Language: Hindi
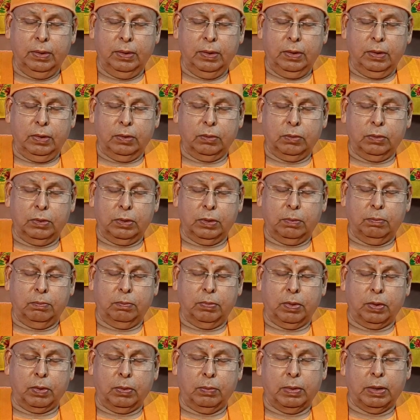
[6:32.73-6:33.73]
तो जब
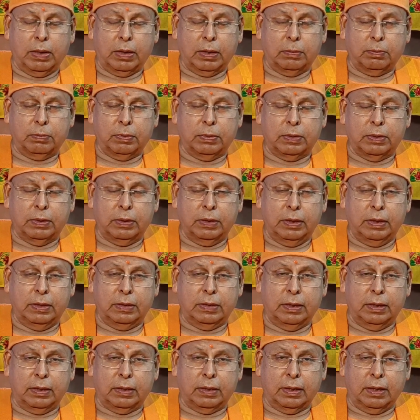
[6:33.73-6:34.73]
भगवान के प्रति नहीं
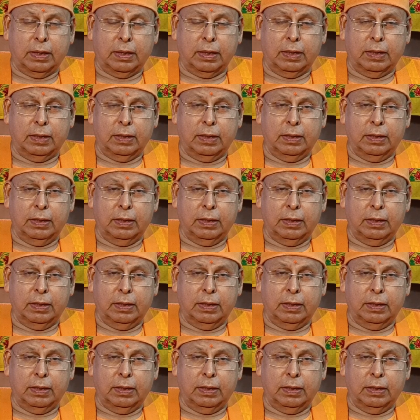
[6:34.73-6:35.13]
जाता है